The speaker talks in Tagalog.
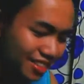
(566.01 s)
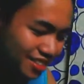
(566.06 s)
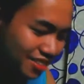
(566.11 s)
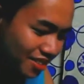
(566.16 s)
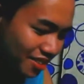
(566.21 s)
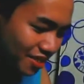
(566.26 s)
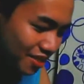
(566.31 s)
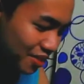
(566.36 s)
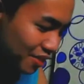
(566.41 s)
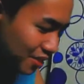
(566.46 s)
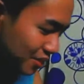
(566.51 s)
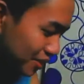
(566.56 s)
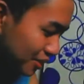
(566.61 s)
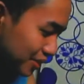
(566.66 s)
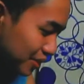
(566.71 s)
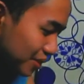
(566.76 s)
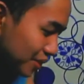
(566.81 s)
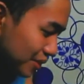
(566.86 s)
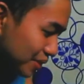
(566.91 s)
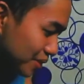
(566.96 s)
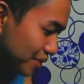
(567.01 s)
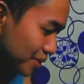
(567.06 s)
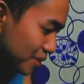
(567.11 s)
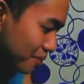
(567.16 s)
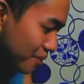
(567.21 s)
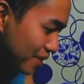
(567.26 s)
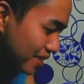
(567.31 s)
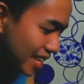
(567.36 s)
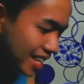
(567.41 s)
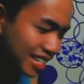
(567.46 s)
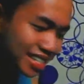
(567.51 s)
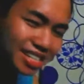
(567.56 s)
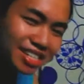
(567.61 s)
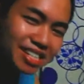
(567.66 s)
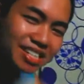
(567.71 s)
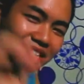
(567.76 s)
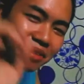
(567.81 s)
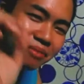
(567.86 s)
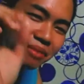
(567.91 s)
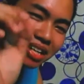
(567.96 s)
So, pasensya
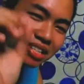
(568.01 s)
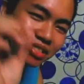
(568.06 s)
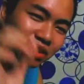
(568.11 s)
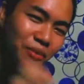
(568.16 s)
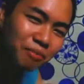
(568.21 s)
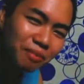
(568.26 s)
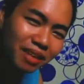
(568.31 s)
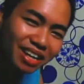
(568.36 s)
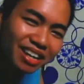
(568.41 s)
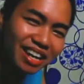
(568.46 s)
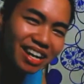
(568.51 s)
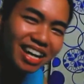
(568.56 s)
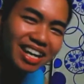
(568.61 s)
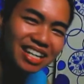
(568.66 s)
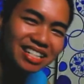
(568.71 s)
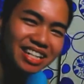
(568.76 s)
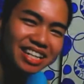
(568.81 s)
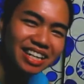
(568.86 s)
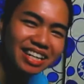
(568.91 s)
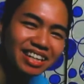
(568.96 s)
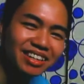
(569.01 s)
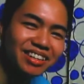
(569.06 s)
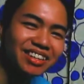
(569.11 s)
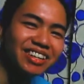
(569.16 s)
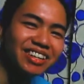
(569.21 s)
na sa mga sobrang lalakas ang,